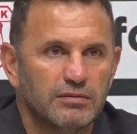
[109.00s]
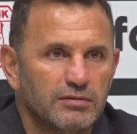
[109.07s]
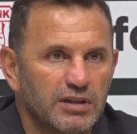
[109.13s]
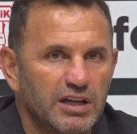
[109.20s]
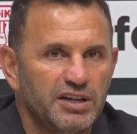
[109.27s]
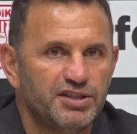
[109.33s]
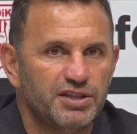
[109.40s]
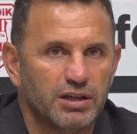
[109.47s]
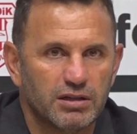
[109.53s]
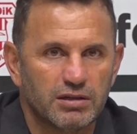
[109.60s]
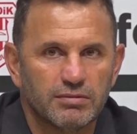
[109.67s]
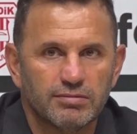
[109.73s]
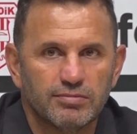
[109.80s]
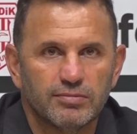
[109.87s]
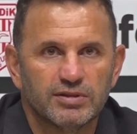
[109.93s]

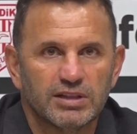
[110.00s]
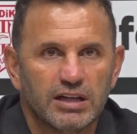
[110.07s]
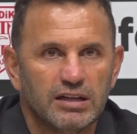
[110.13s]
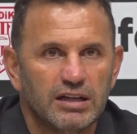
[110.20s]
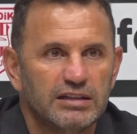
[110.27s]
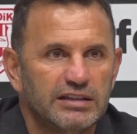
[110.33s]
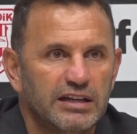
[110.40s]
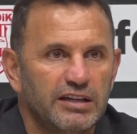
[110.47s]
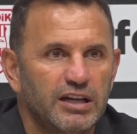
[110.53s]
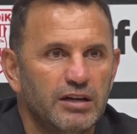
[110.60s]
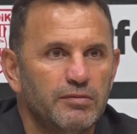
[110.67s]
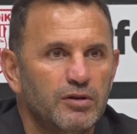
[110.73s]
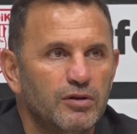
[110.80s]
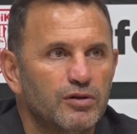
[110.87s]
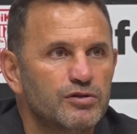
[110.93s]
değişik şeyler
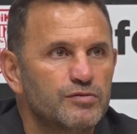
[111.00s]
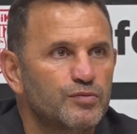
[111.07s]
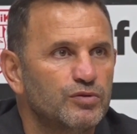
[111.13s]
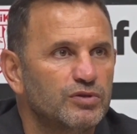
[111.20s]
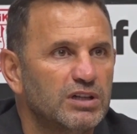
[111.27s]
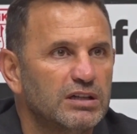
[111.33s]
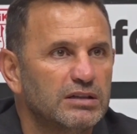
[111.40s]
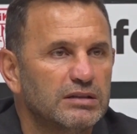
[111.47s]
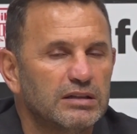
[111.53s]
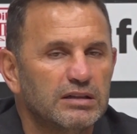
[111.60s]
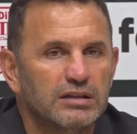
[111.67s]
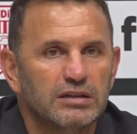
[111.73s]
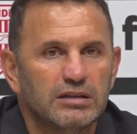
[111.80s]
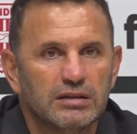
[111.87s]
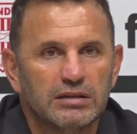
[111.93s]
deneyebiliyoruz. Burada e,
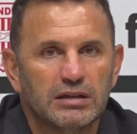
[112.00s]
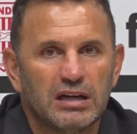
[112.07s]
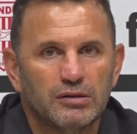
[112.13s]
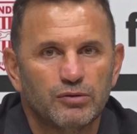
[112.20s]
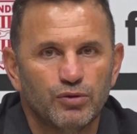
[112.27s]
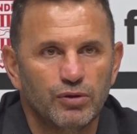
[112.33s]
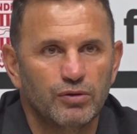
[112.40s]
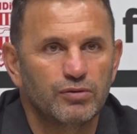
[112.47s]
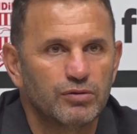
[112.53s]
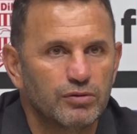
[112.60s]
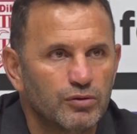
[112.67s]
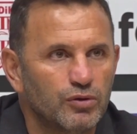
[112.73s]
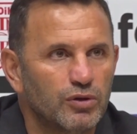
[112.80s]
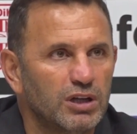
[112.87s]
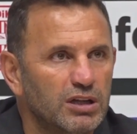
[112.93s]
yani Türk
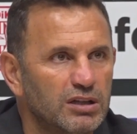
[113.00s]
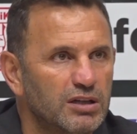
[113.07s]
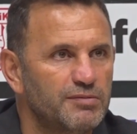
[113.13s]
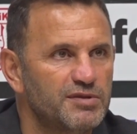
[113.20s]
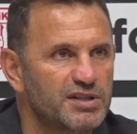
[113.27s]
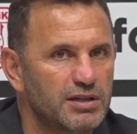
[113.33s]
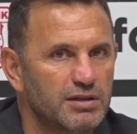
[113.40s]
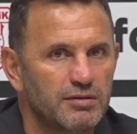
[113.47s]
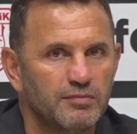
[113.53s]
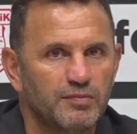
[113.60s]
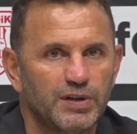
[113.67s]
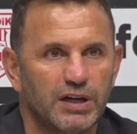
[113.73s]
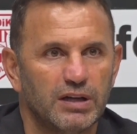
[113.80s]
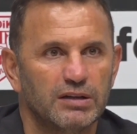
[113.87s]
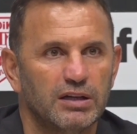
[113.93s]
kuralı da bizi
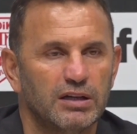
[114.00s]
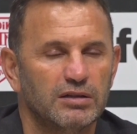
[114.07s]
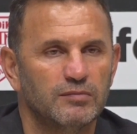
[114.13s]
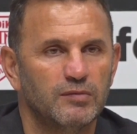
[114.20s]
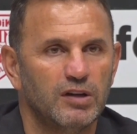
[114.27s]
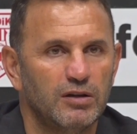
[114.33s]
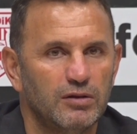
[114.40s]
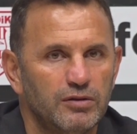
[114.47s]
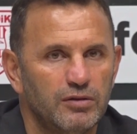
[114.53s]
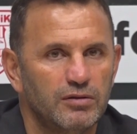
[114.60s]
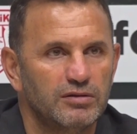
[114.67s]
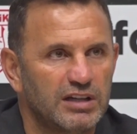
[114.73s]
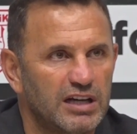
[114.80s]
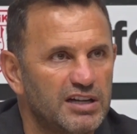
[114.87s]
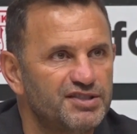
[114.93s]
bir yandan
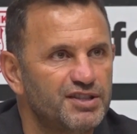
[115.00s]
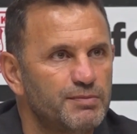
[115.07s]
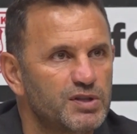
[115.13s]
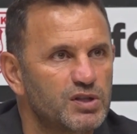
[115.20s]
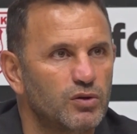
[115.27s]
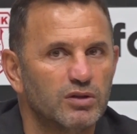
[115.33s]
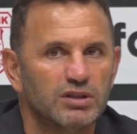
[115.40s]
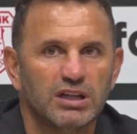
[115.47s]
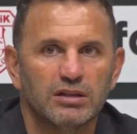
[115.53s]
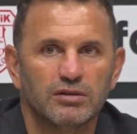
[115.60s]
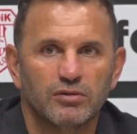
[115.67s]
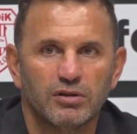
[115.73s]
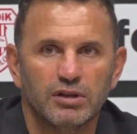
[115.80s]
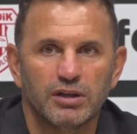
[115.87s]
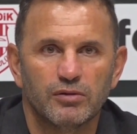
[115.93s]
bağlıyor. Tercihimizi
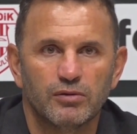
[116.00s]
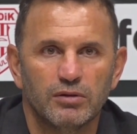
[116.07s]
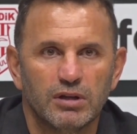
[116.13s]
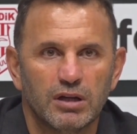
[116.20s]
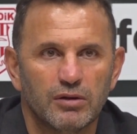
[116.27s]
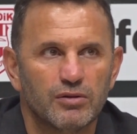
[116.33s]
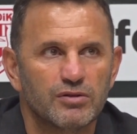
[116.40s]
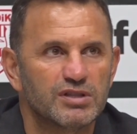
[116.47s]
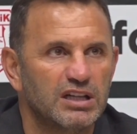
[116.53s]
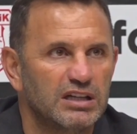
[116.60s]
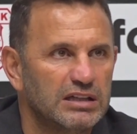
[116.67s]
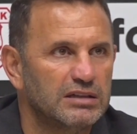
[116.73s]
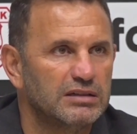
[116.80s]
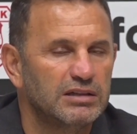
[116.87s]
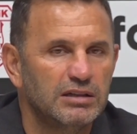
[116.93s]
oradan dolayı kullanıyoruz.
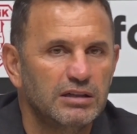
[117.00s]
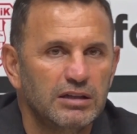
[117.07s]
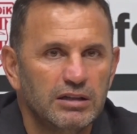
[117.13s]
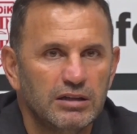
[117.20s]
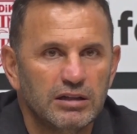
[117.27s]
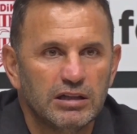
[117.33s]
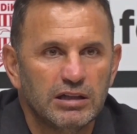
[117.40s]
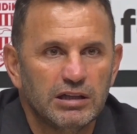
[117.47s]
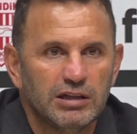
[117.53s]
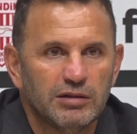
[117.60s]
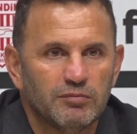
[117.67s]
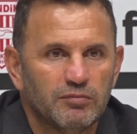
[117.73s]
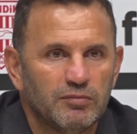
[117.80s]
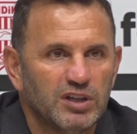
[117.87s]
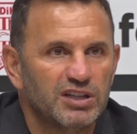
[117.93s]
Yani
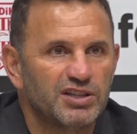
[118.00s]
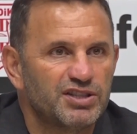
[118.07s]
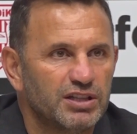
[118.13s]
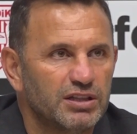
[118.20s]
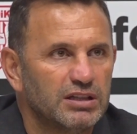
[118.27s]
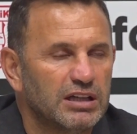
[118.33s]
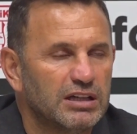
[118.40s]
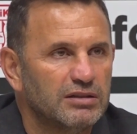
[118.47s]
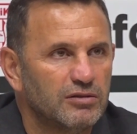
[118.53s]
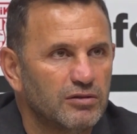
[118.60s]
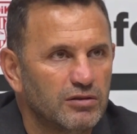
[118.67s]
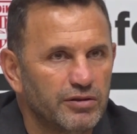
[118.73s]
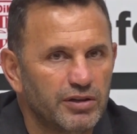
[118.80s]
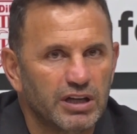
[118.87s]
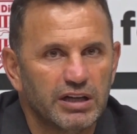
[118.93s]
Barış'ın da
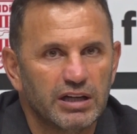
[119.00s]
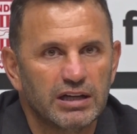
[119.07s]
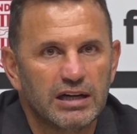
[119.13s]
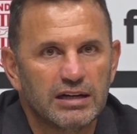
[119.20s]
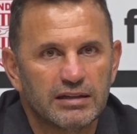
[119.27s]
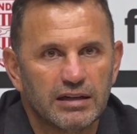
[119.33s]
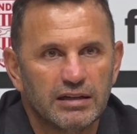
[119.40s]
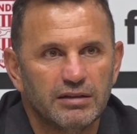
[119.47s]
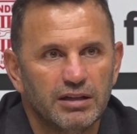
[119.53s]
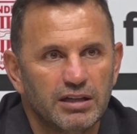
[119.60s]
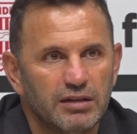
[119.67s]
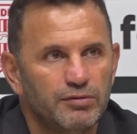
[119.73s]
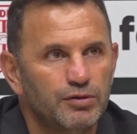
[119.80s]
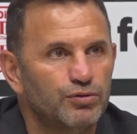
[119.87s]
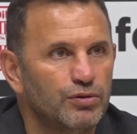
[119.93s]
oyuna girerken
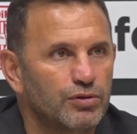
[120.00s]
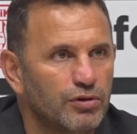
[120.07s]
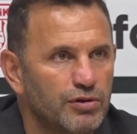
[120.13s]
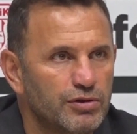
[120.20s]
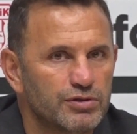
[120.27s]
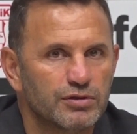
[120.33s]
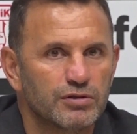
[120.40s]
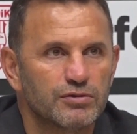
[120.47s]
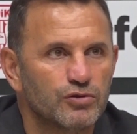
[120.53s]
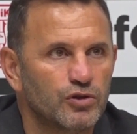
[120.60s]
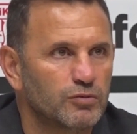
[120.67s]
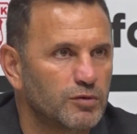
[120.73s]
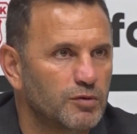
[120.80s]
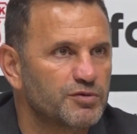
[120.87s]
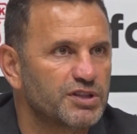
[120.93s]
yine bir Türk oyuncu
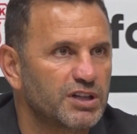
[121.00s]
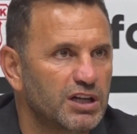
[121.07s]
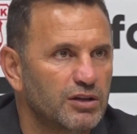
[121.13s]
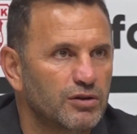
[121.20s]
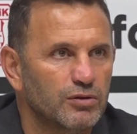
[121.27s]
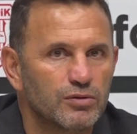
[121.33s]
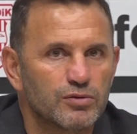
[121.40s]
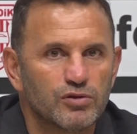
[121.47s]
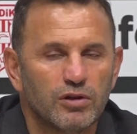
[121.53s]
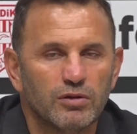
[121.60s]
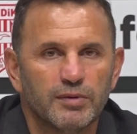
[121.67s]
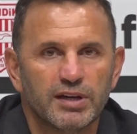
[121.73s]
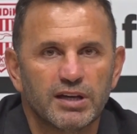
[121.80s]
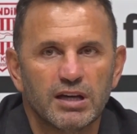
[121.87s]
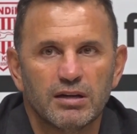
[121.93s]
sokmamız gerekiyordu
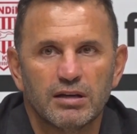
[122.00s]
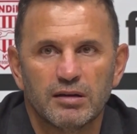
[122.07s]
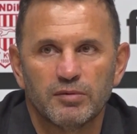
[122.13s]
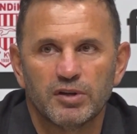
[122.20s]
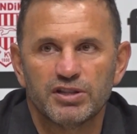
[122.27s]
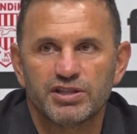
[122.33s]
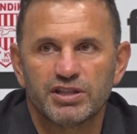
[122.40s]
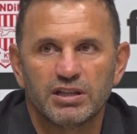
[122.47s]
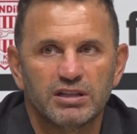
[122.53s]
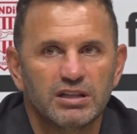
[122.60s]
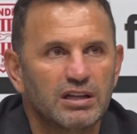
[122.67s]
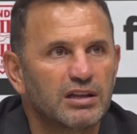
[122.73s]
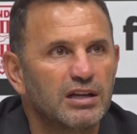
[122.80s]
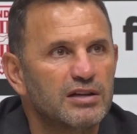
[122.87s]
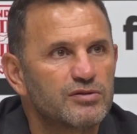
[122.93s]
sol beke. E, Barış
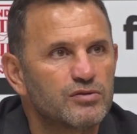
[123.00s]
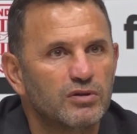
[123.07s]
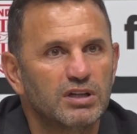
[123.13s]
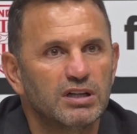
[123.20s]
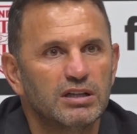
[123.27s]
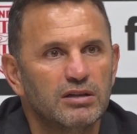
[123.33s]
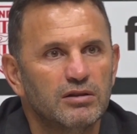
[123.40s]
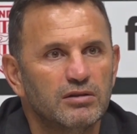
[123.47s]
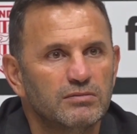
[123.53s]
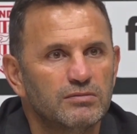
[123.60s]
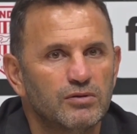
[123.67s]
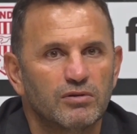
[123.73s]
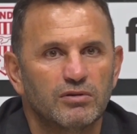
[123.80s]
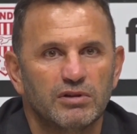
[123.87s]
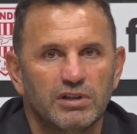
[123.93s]
girdikten sonra da
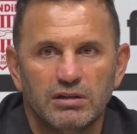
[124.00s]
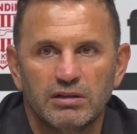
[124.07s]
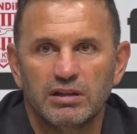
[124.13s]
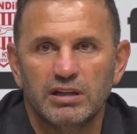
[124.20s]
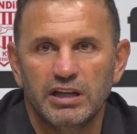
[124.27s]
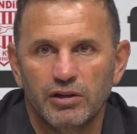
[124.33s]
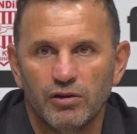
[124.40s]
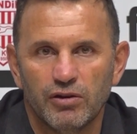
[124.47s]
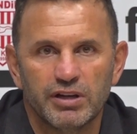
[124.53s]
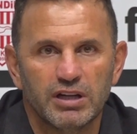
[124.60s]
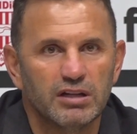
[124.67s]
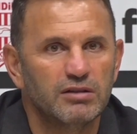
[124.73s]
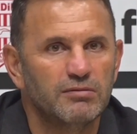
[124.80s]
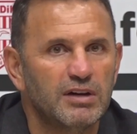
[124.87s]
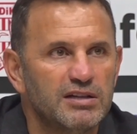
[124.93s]
çok iyi
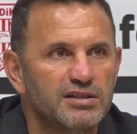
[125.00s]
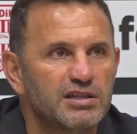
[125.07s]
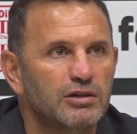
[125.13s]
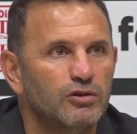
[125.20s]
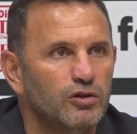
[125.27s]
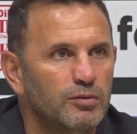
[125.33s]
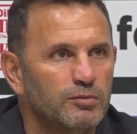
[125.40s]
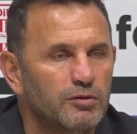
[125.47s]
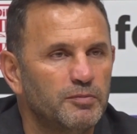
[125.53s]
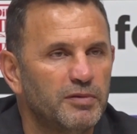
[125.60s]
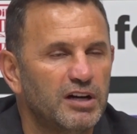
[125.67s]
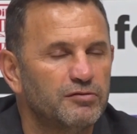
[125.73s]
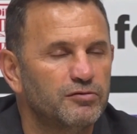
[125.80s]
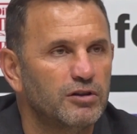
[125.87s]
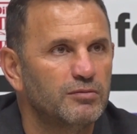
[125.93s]
oynadı bence. Olumlu
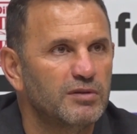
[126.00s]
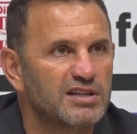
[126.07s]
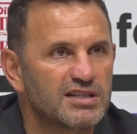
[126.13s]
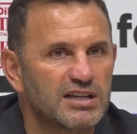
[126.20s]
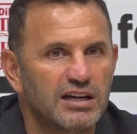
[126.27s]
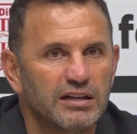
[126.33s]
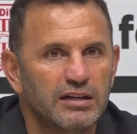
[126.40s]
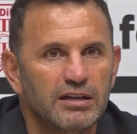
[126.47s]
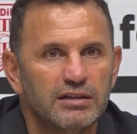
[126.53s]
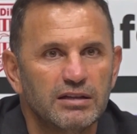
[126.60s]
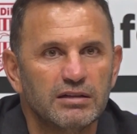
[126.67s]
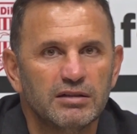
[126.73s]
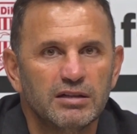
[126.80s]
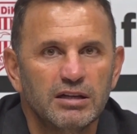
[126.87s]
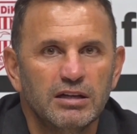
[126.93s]
performans
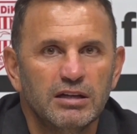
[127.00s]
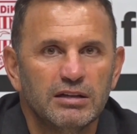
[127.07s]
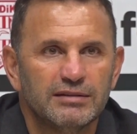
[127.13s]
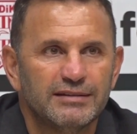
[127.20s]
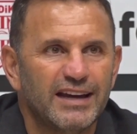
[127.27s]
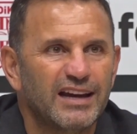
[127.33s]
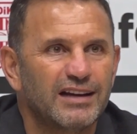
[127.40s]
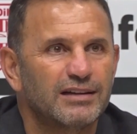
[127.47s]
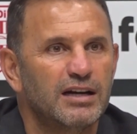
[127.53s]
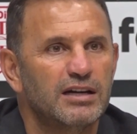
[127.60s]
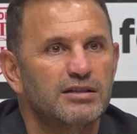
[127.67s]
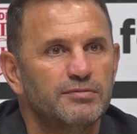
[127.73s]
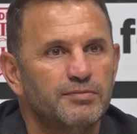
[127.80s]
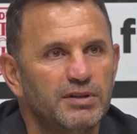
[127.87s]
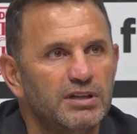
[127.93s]
sergiledi.
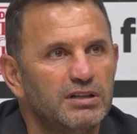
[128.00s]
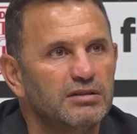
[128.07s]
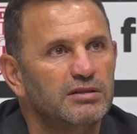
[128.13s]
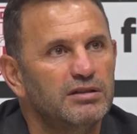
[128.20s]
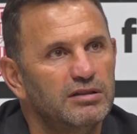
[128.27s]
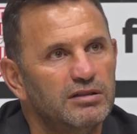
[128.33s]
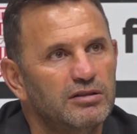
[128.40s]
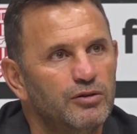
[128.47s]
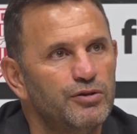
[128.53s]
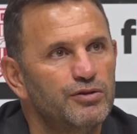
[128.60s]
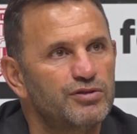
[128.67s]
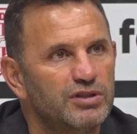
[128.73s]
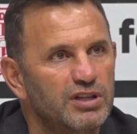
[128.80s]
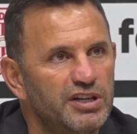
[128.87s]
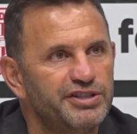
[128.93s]
Tekrar bir e,
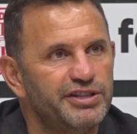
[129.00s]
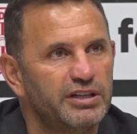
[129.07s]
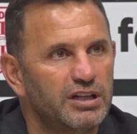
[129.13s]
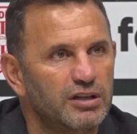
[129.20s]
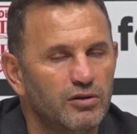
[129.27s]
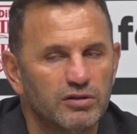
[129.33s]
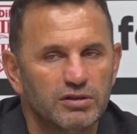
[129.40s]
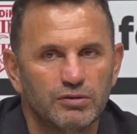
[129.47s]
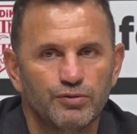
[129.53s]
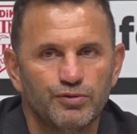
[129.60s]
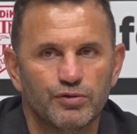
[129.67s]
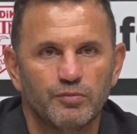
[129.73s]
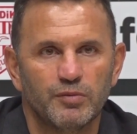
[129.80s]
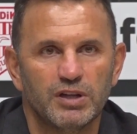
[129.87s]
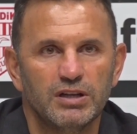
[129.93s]
oyuncu değişikliğini orada
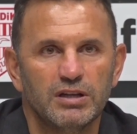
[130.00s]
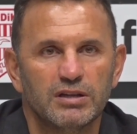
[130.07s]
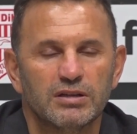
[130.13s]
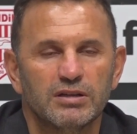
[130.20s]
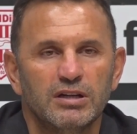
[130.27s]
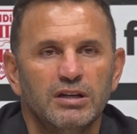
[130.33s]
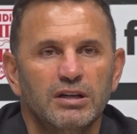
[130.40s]
düşünmedik.